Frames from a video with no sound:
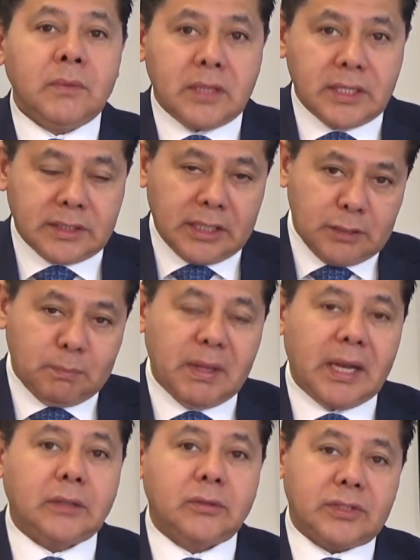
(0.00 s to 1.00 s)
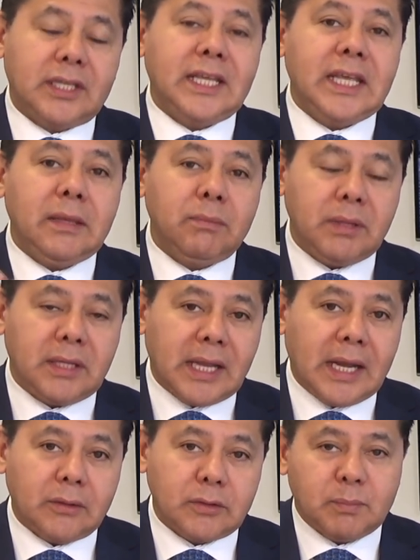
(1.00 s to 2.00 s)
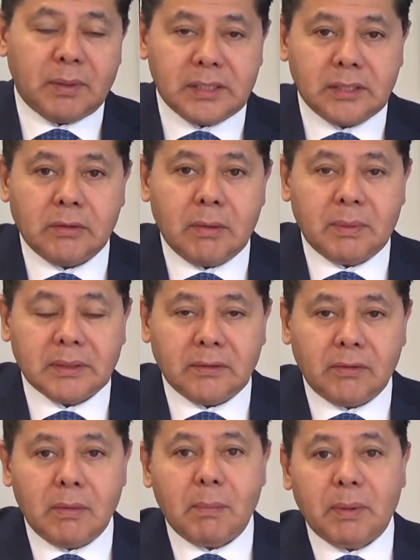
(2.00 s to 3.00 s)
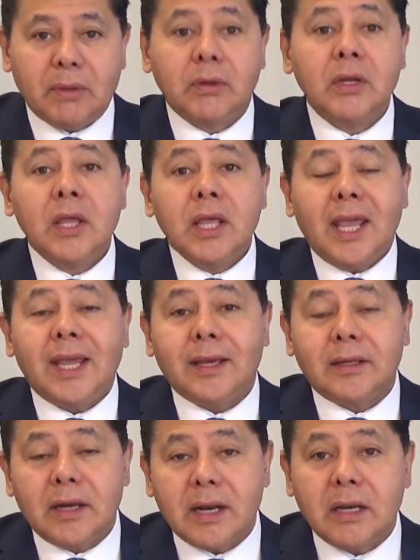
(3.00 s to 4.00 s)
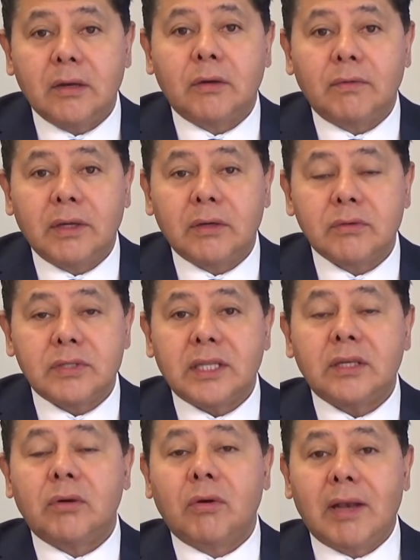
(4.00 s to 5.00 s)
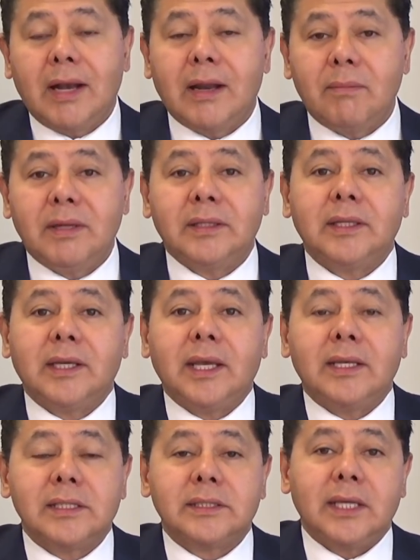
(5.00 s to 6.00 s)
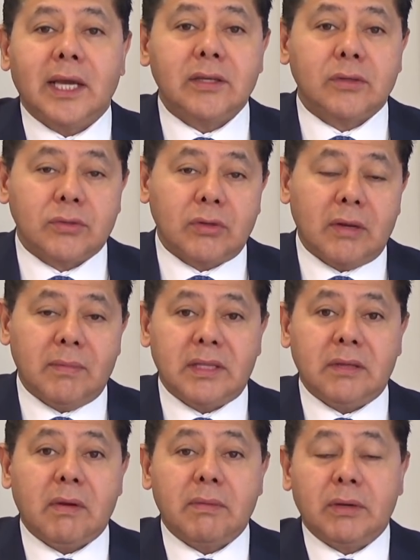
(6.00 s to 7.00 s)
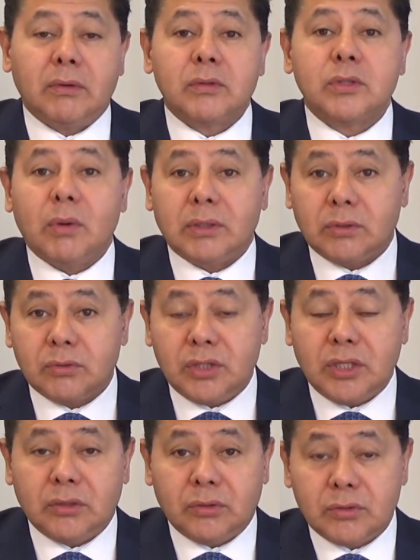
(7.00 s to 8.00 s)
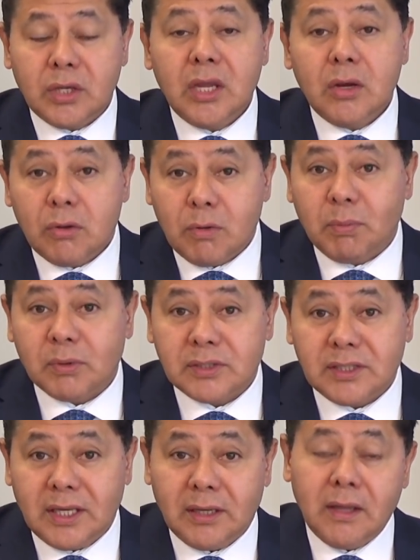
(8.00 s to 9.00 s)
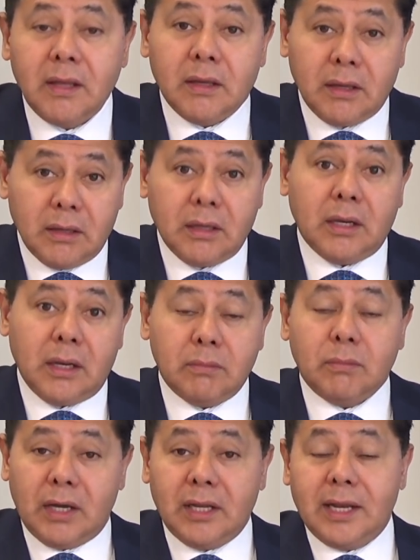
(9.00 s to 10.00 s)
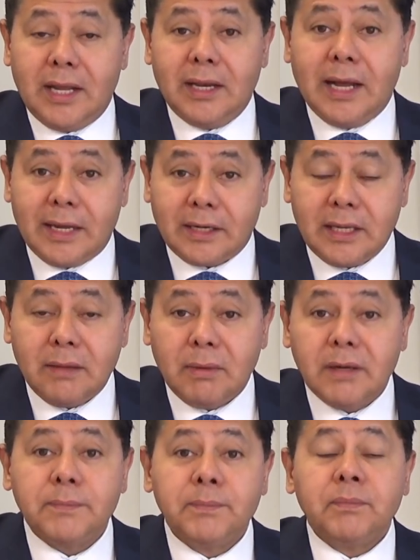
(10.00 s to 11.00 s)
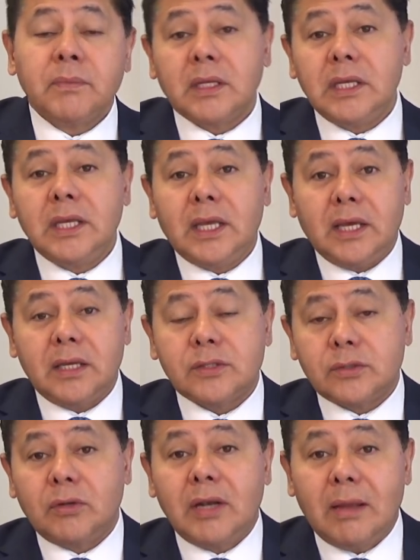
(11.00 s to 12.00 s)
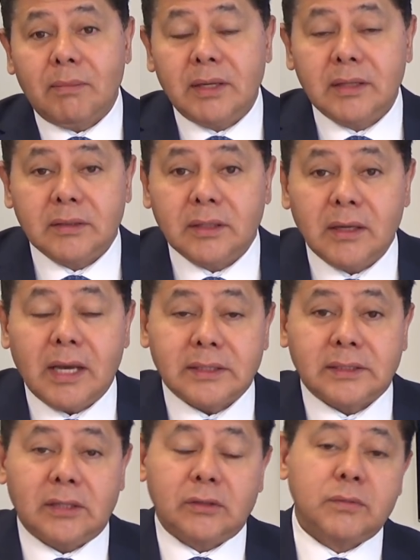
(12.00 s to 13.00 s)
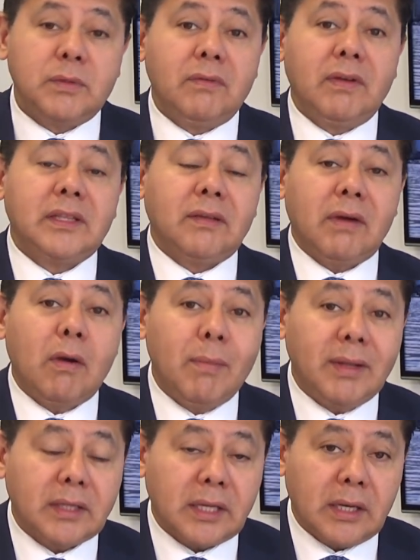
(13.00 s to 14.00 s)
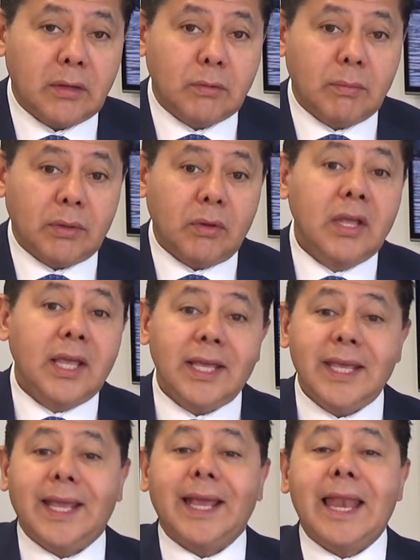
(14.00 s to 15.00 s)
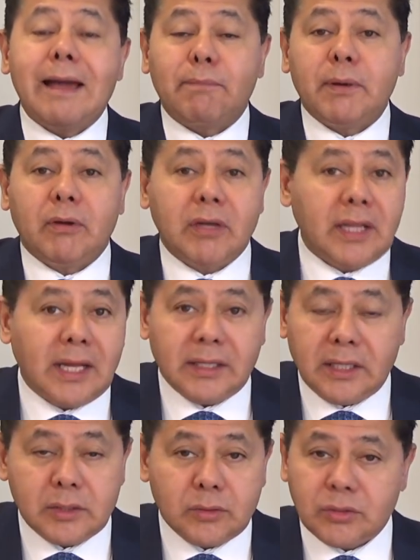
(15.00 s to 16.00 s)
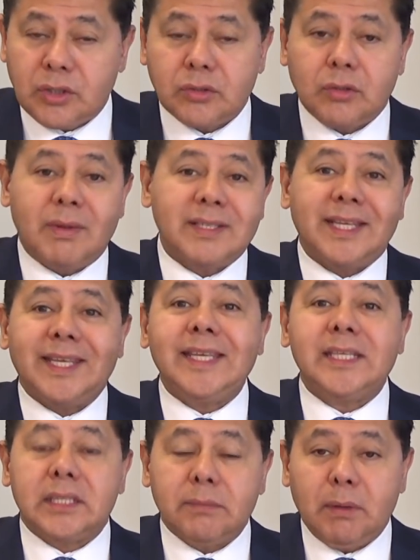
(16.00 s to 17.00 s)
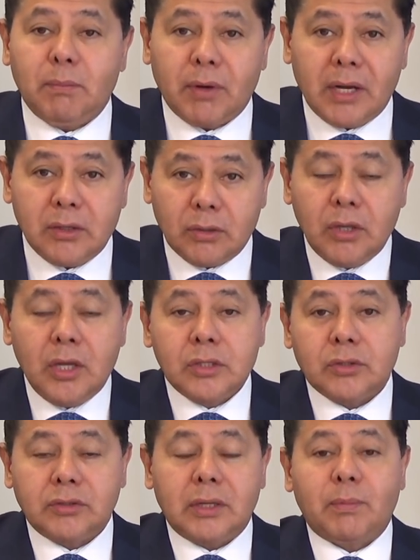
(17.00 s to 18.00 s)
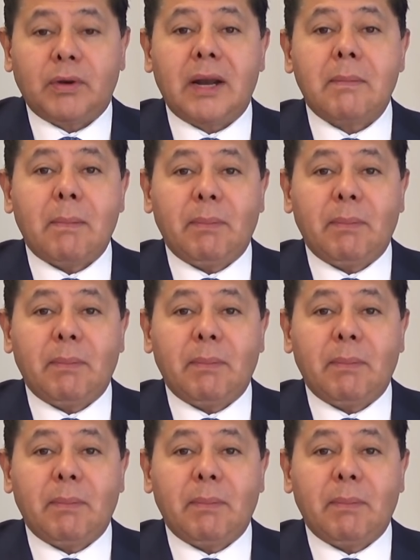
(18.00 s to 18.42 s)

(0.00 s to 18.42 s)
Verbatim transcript: están esperando ser invitados para esa nueva plataforma, pero en general el gobierno ya dijo claramente que en este año solamente va a abrir unos 400 cupos de eh, em, el, el arrima y que solamente hasta el 2020 va a aumentar el número y que la prioridad de estos, que son más de 15 mil por año, son del programa